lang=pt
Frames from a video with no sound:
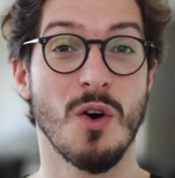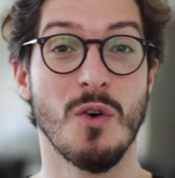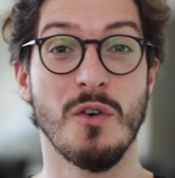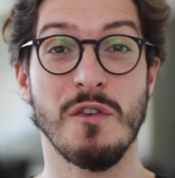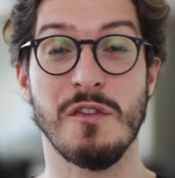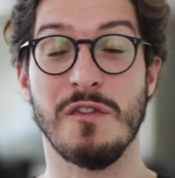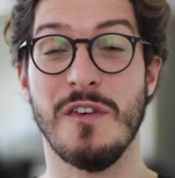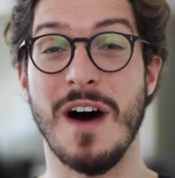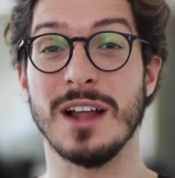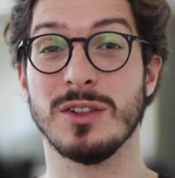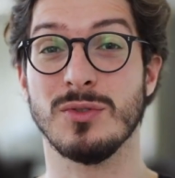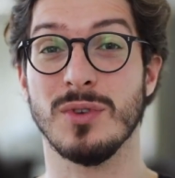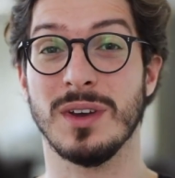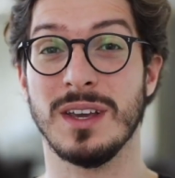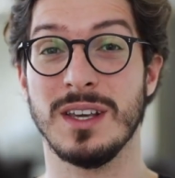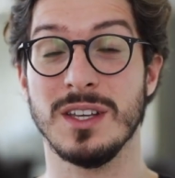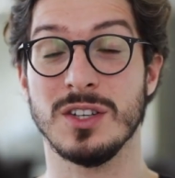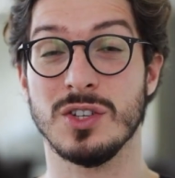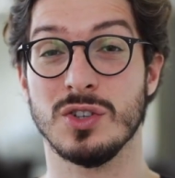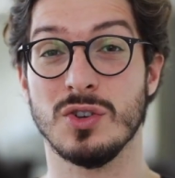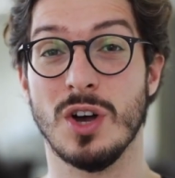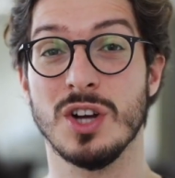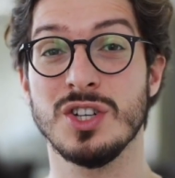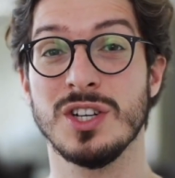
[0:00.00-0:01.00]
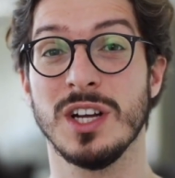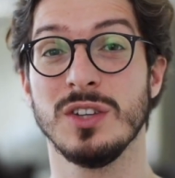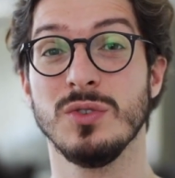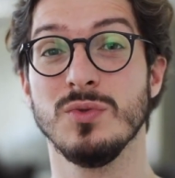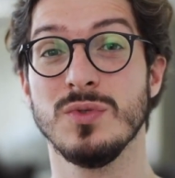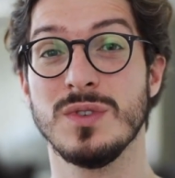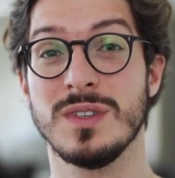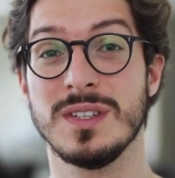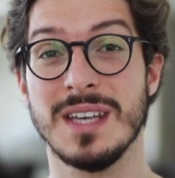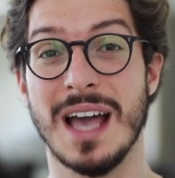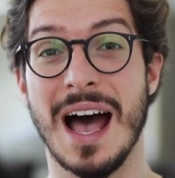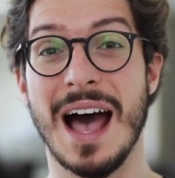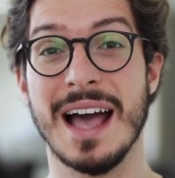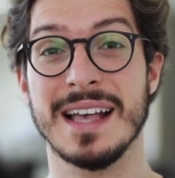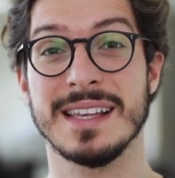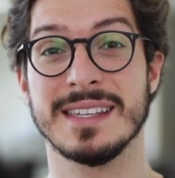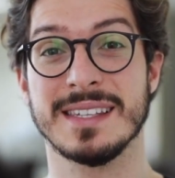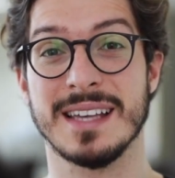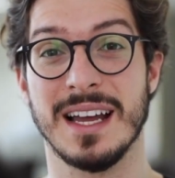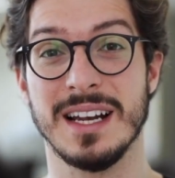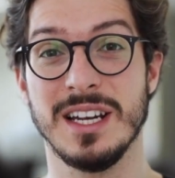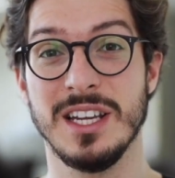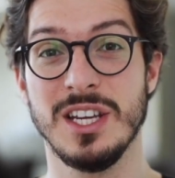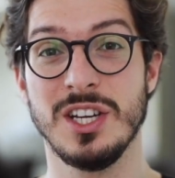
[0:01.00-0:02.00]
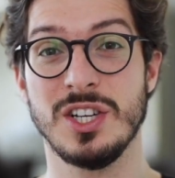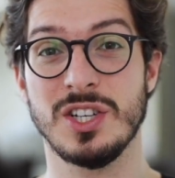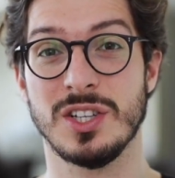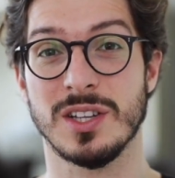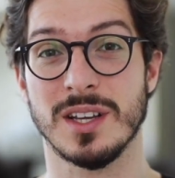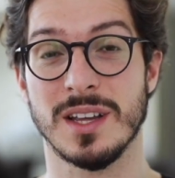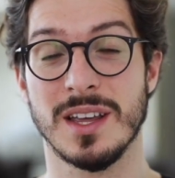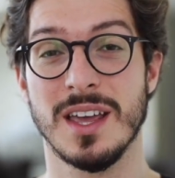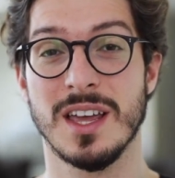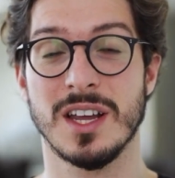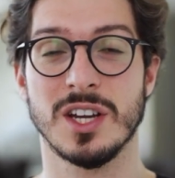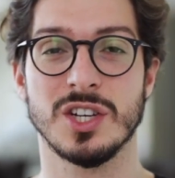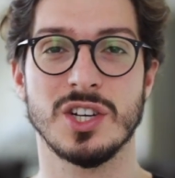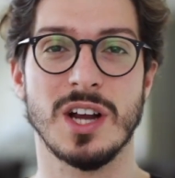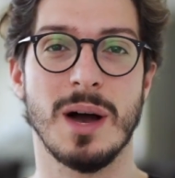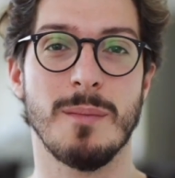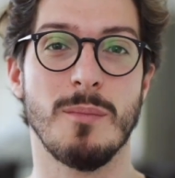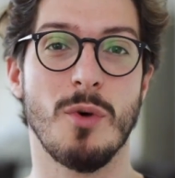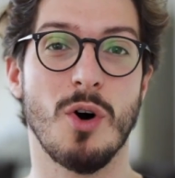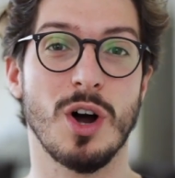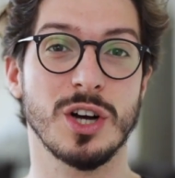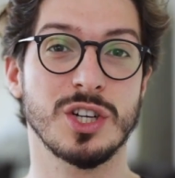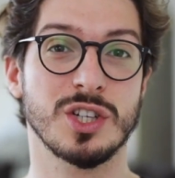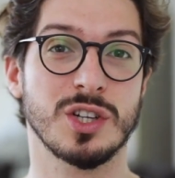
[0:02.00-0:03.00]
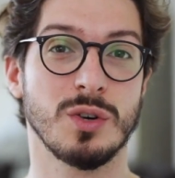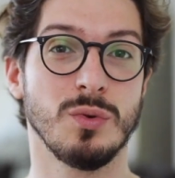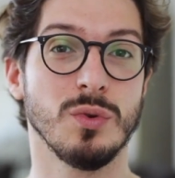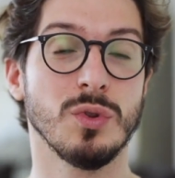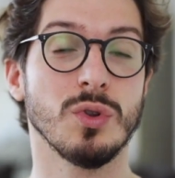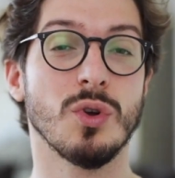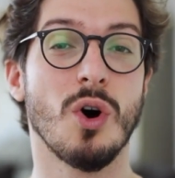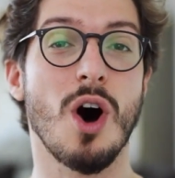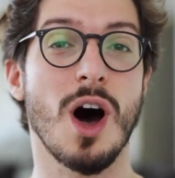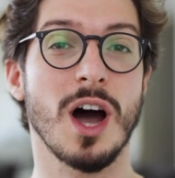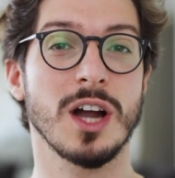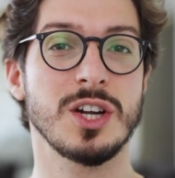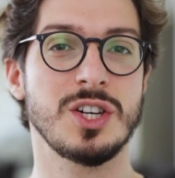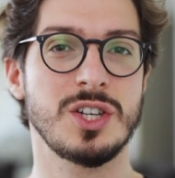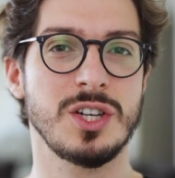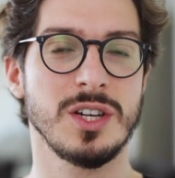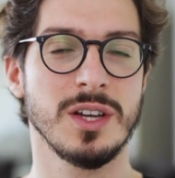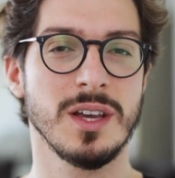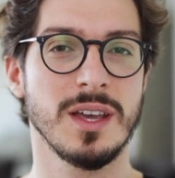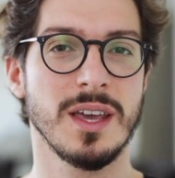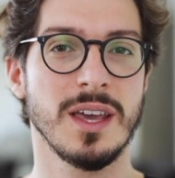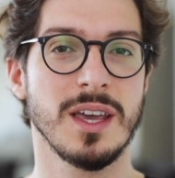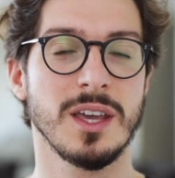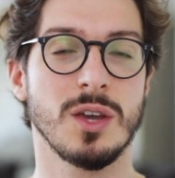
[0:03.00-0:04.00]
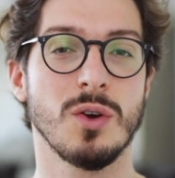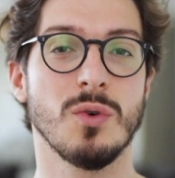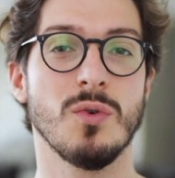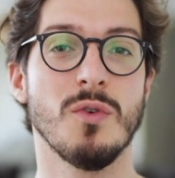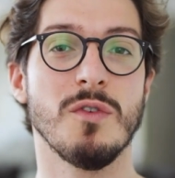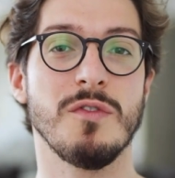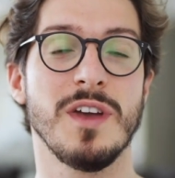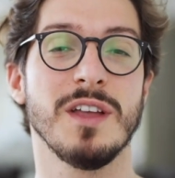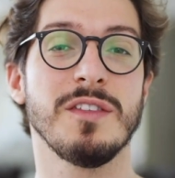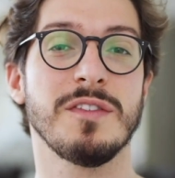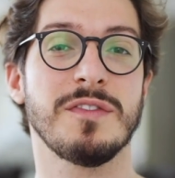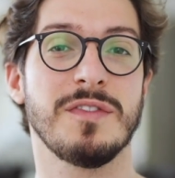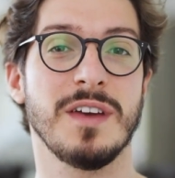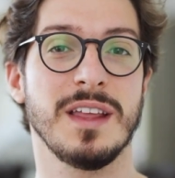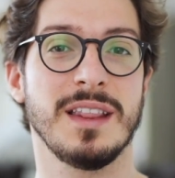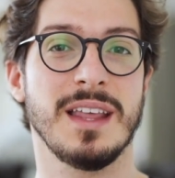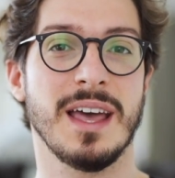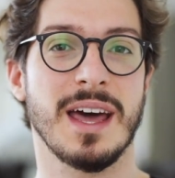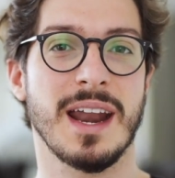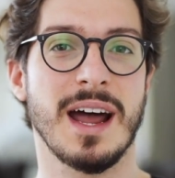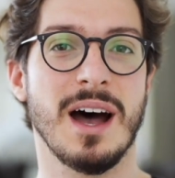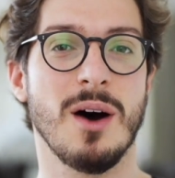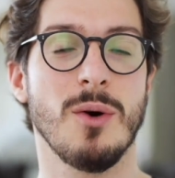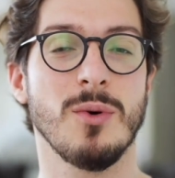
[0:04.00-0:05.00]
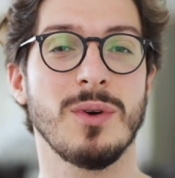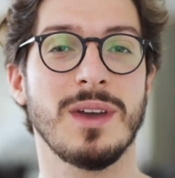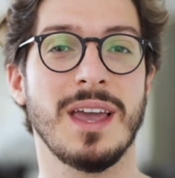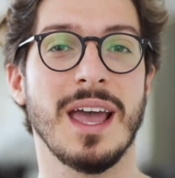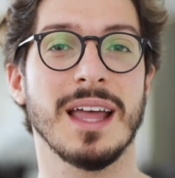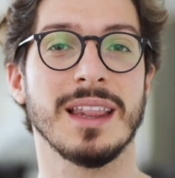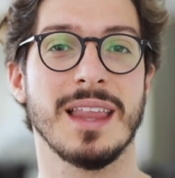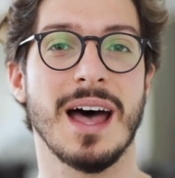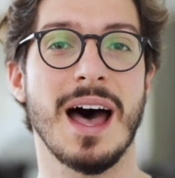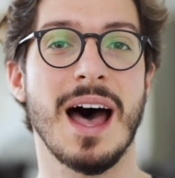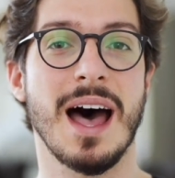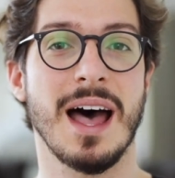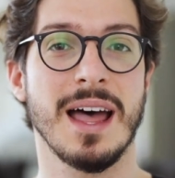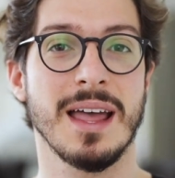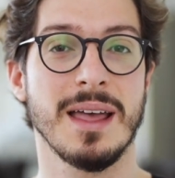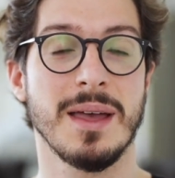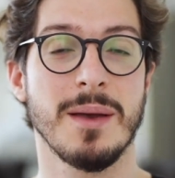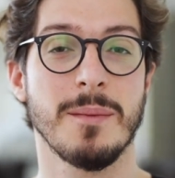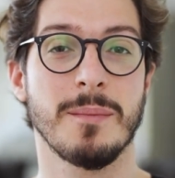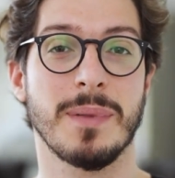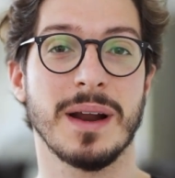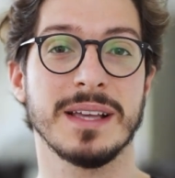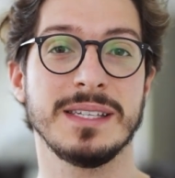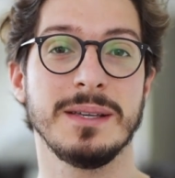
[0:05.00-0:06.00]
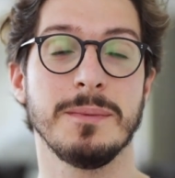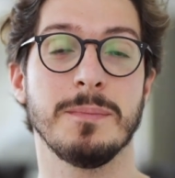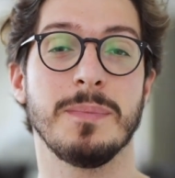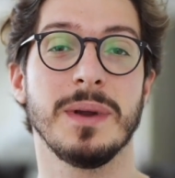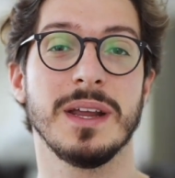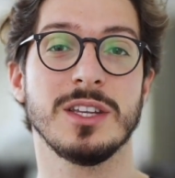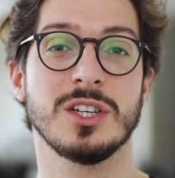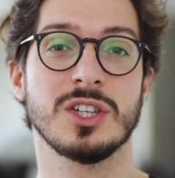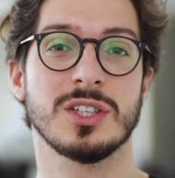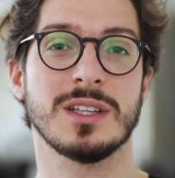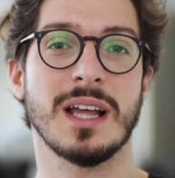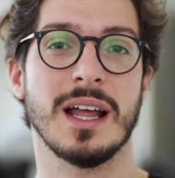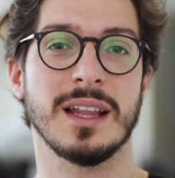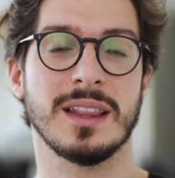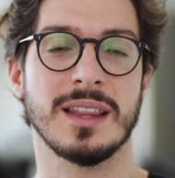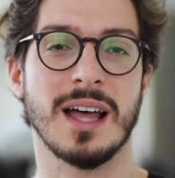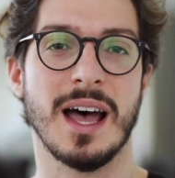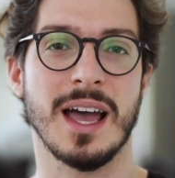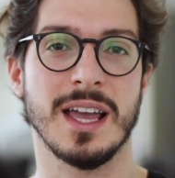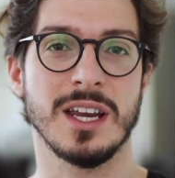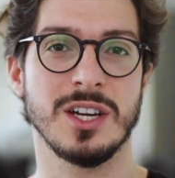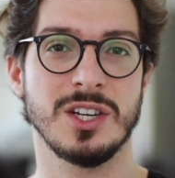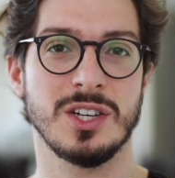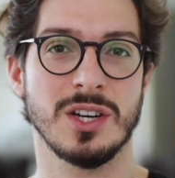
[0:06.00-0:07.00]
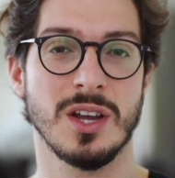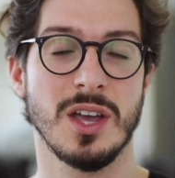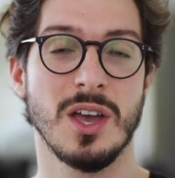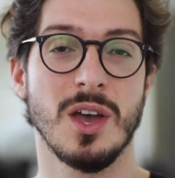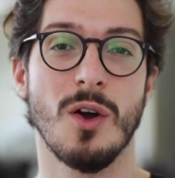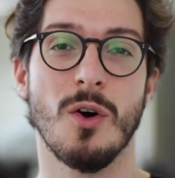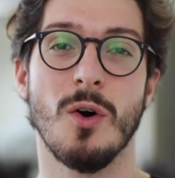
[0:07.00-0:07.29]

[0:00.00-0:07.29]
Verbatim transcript: o fato é que só de anunciar essa lista já mostra o norte que o governo federal quer dar para as empresas estatais.